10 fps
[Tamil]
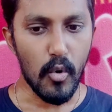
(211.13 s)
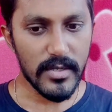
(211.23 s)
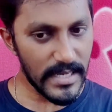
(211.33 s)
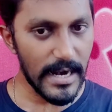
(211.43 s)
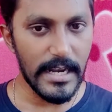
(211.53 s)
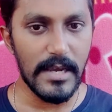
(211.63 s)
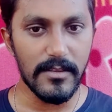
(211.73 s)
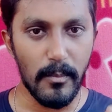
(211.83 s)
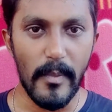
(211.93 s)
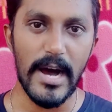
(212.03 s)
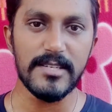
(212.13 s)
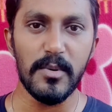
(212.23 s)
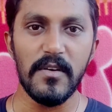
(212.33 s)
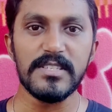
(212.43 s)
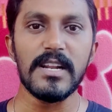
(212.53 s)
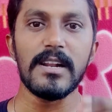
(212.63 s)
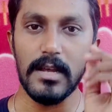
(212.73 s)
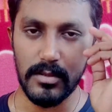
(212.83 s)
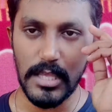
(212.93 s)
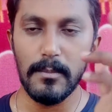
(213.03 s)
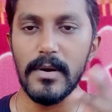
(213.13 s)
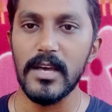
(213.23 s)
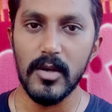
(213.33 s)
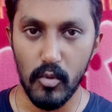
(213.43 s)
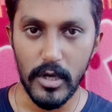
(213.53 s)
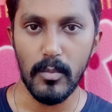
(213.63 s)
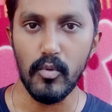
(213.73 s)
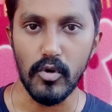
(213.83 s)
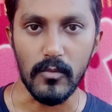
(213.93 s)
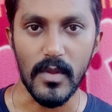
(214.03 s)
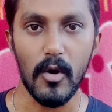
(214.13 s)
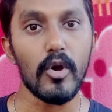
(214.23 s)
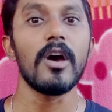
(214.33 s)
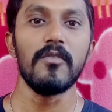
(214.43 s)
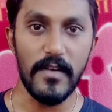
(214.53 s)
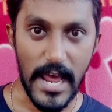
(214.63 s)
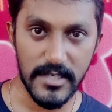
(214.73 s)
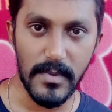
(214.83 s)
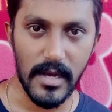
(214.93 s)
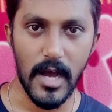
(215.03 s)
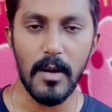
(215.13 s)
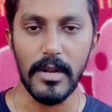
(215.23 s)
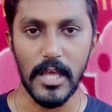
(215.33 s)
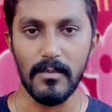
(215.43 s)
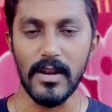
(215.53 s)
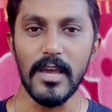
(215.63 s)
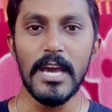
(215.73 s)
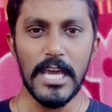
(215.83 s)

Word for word: ஒரு செகண்ட் நீங்கள் வந்து பாஸ் பண்ணி வச்சுட்டு திங்க் பண்ணால் தான் உங்களுக்கே புரியும் ஓகே அது ஃப்ளாஷ்பேக்கா அப்படிங்கிற மாதிரி